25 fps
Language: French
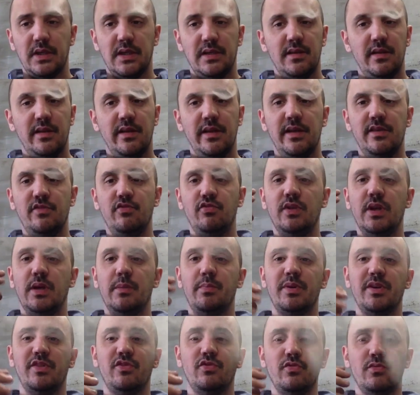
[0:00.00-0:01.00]
laisse une
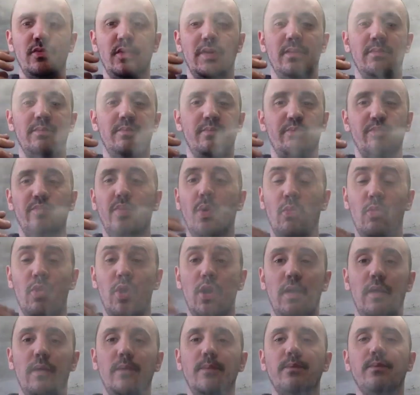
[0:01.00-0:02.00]
impression, pour moi,
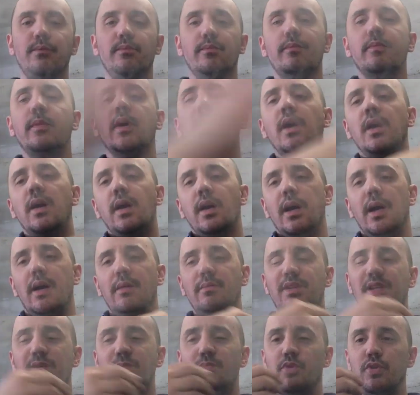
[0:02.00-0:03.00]
hein, un
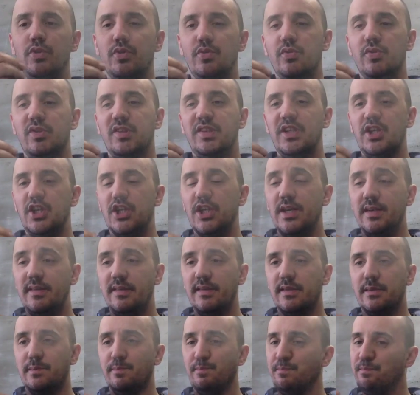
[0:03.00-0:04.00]
petit peu de
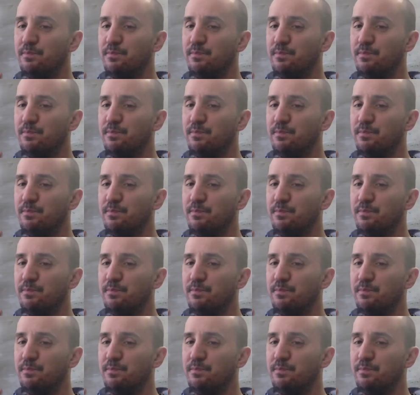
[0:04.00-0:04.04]
sécheresse